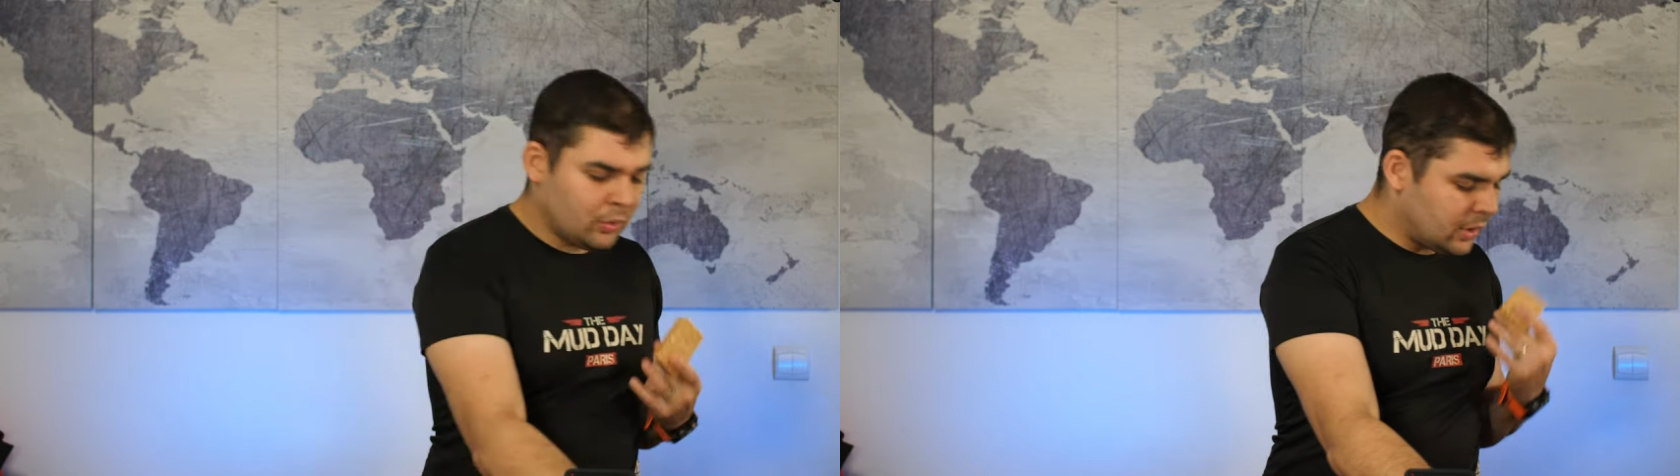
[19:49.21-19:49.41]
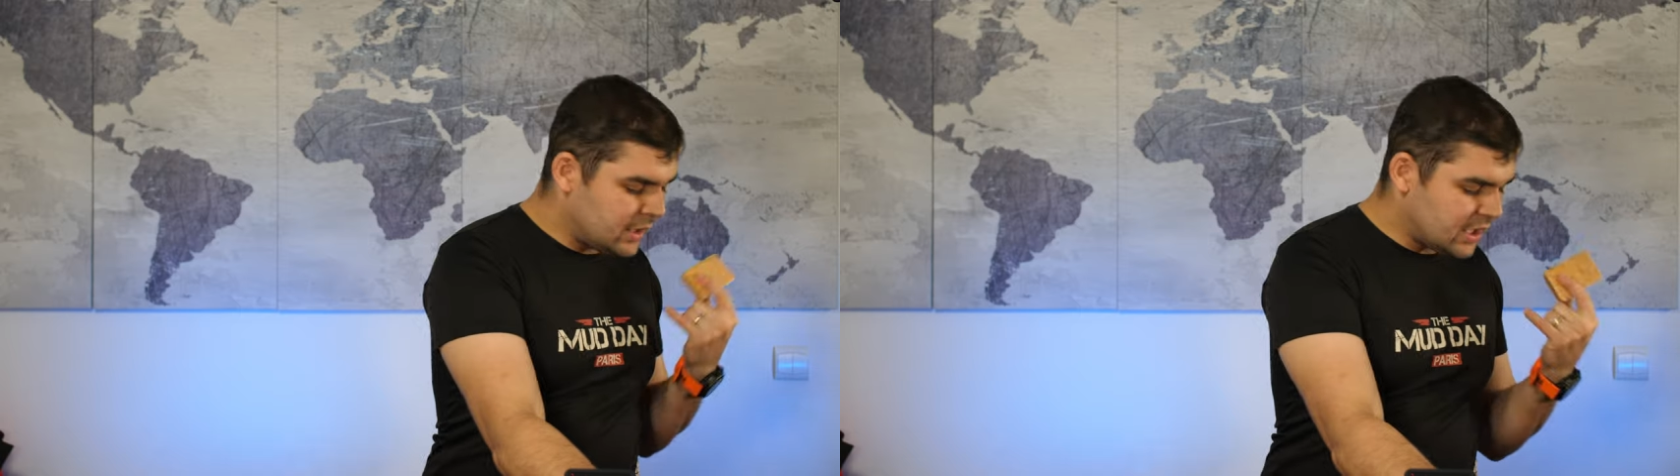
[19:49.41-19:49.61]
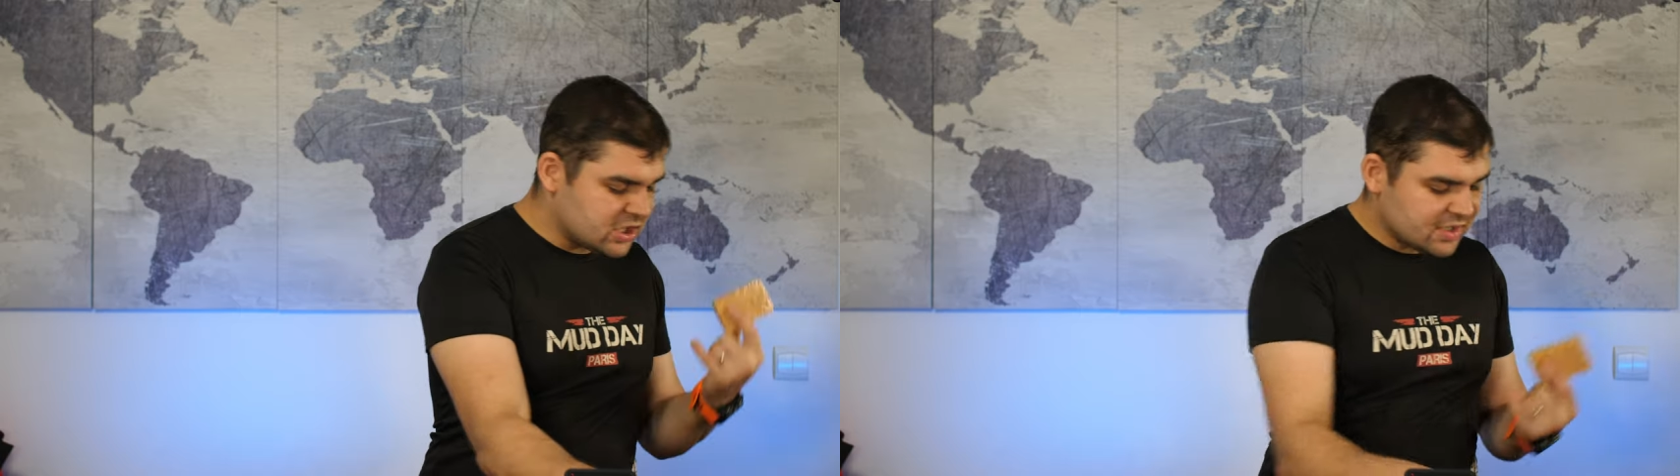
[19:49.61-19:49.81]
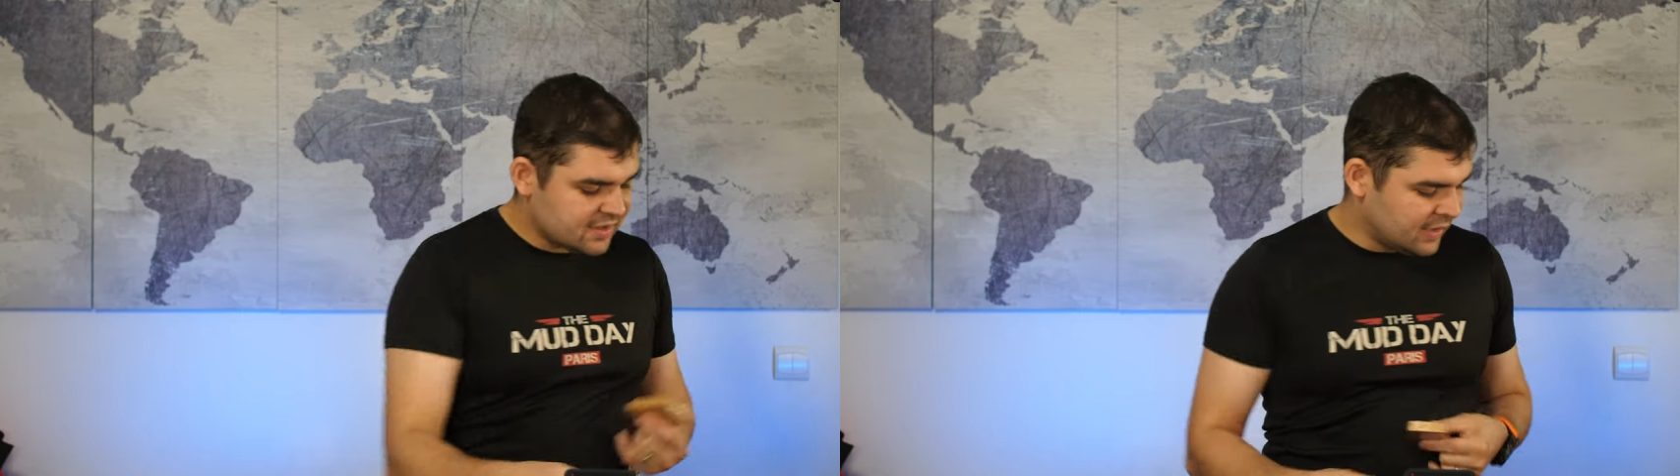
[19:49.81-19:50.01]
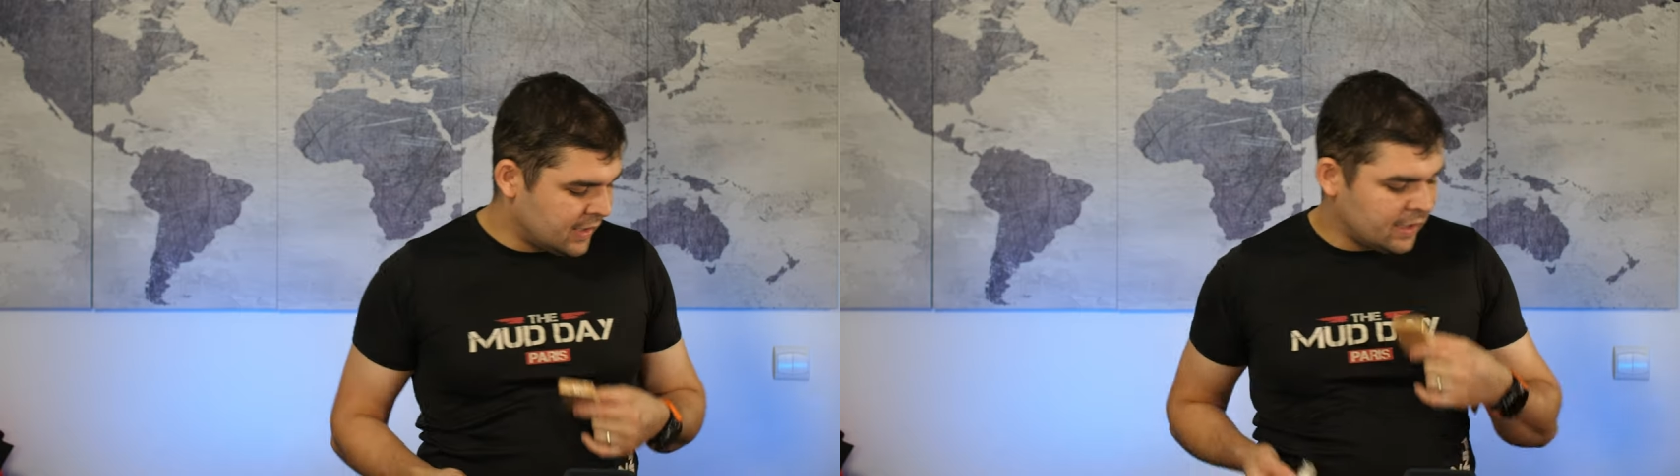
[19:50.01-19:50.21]
euh,
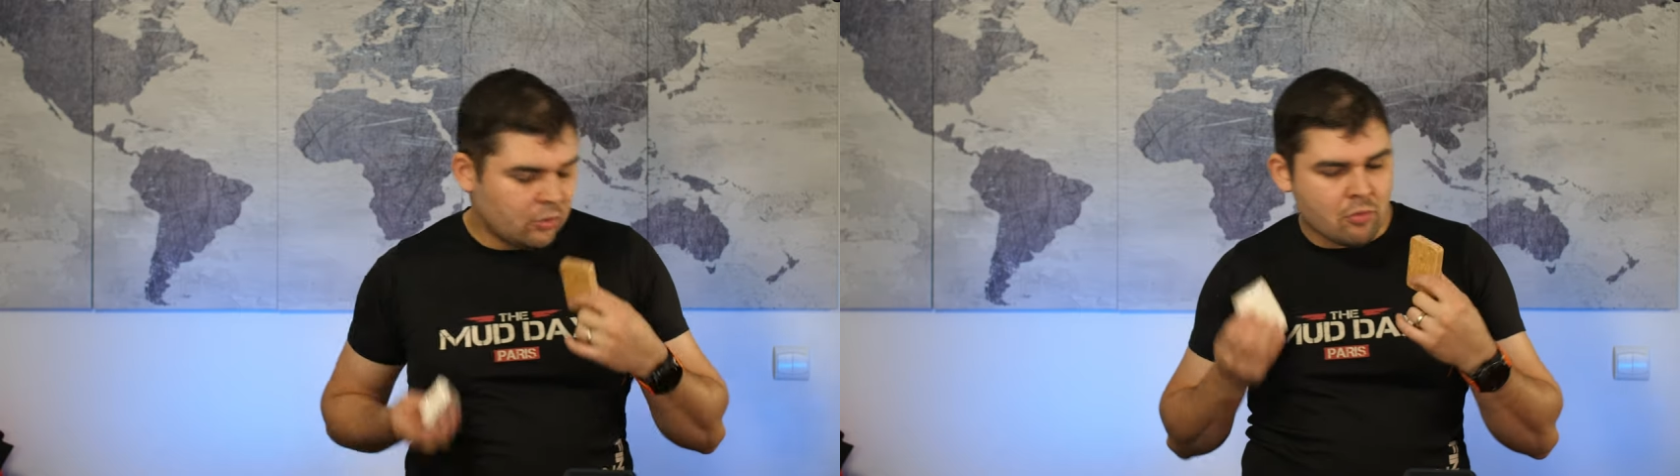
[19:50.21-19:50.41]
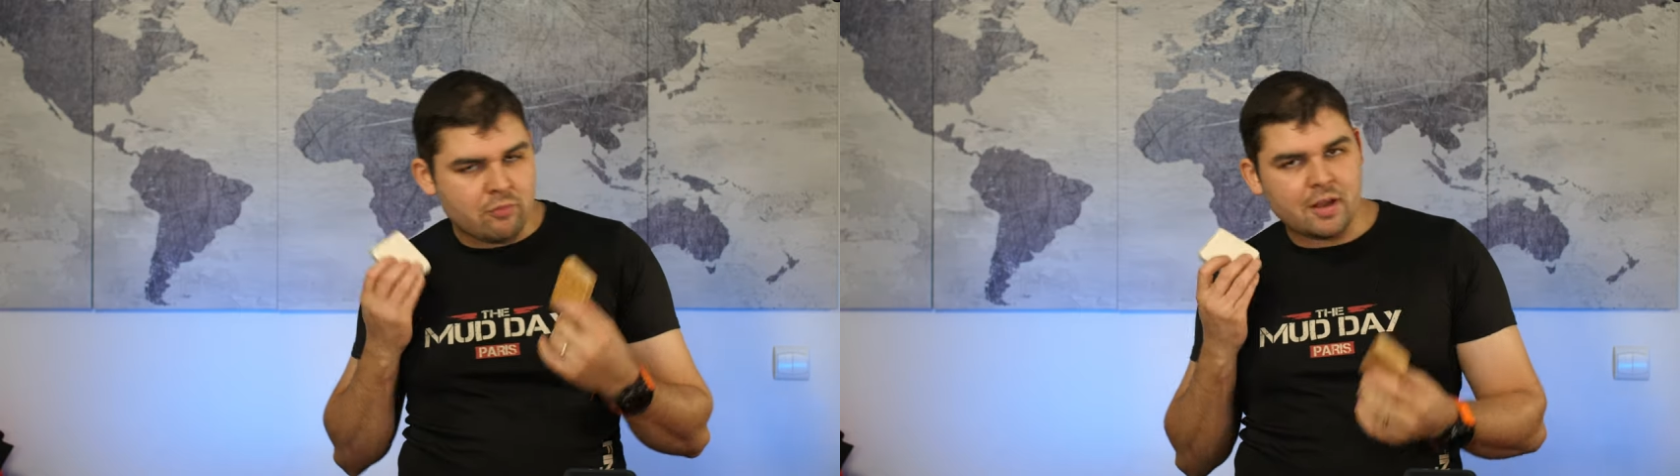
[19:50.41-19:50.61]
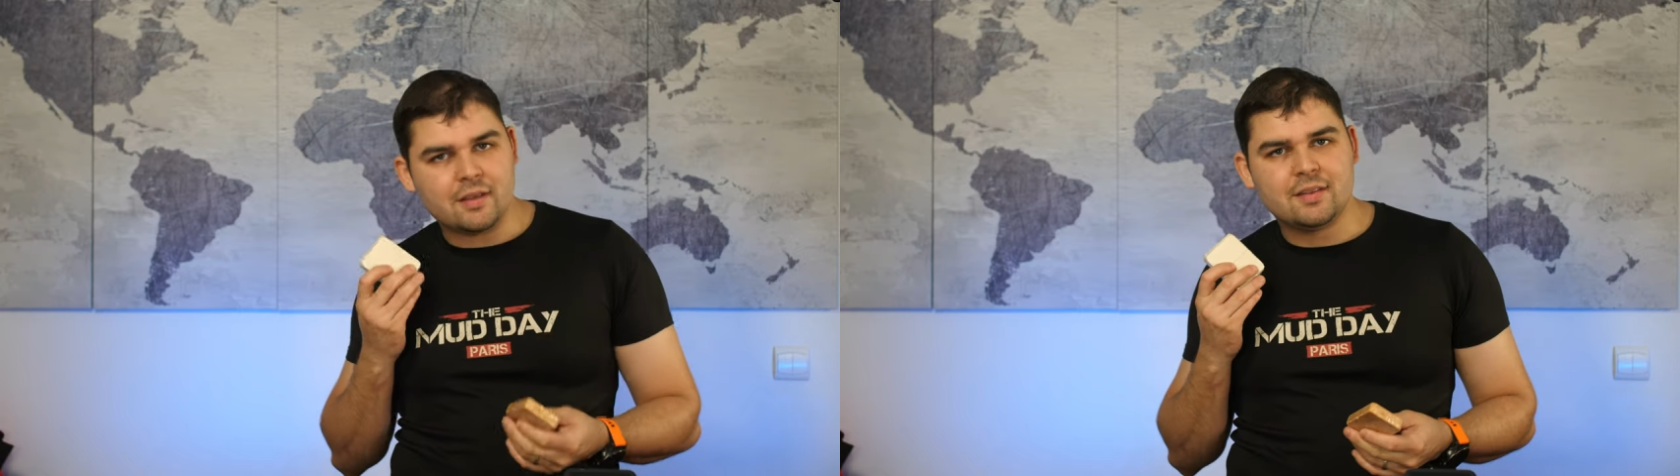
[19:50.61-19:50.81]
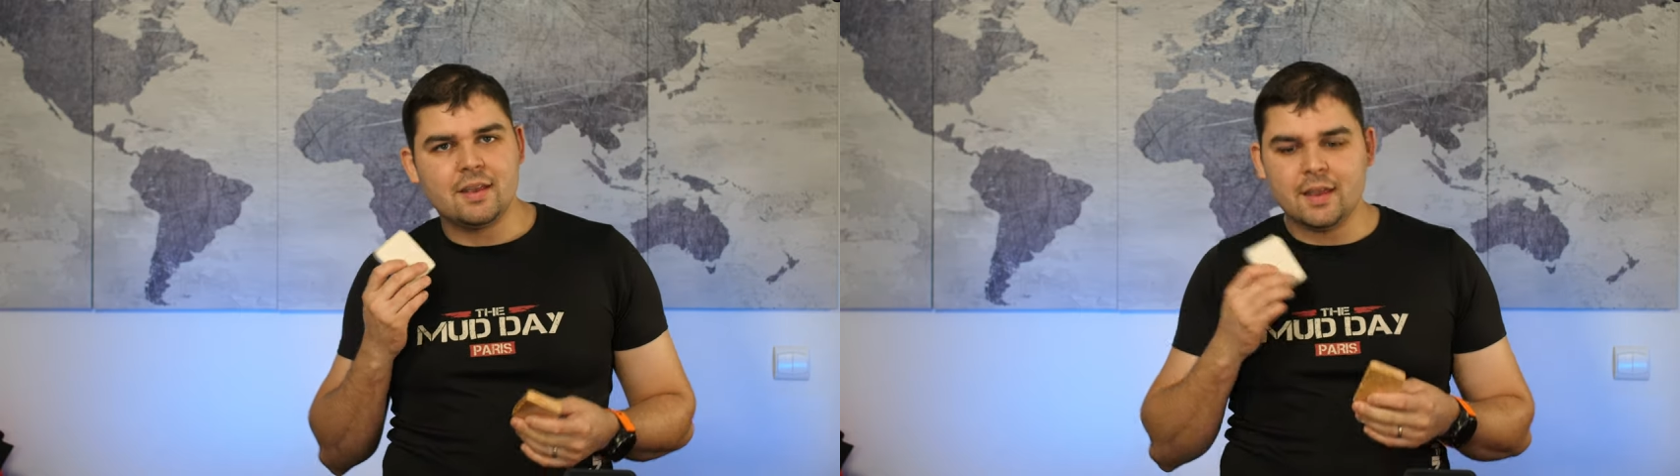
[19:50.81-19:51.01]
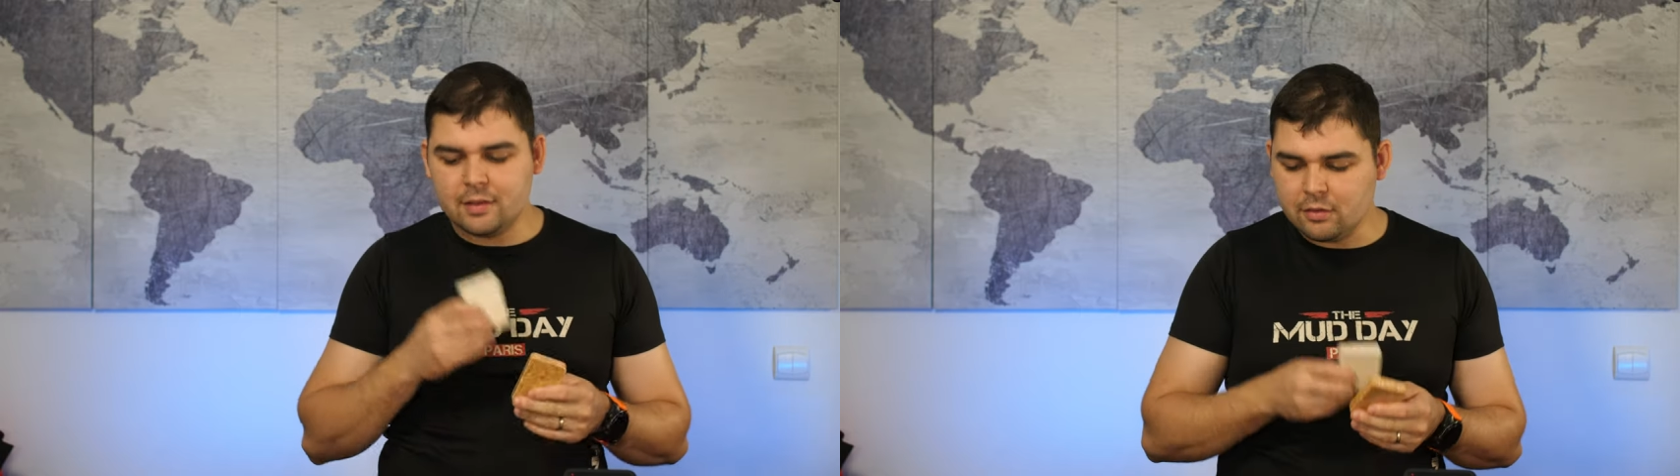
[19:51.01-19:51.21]
NRG5, Convar
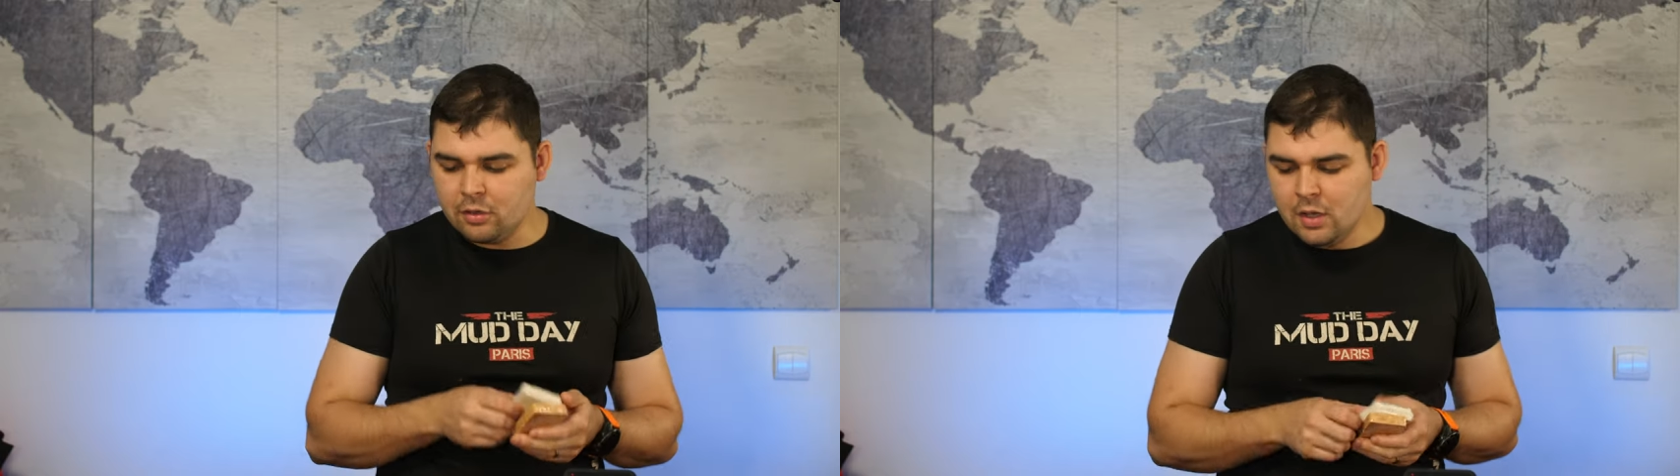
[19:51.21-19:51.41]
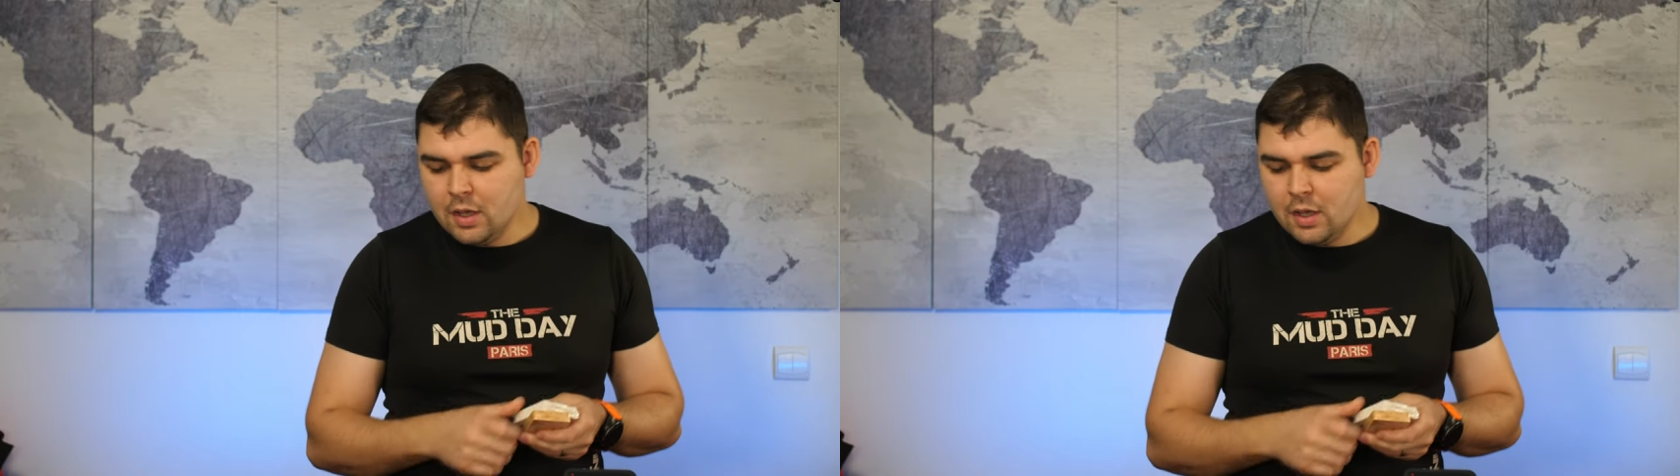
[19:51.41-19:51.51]
7,